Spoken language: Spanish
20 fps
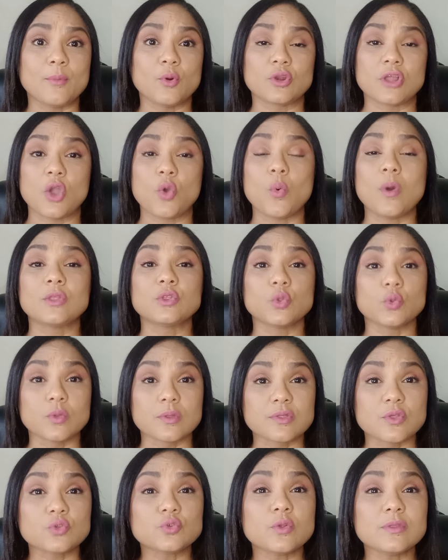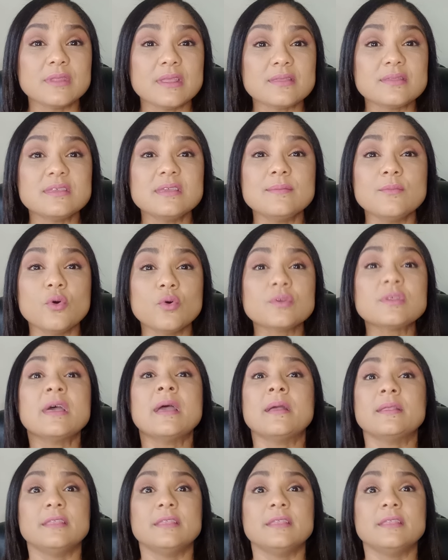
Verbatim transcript: porque cuando nosotros decimos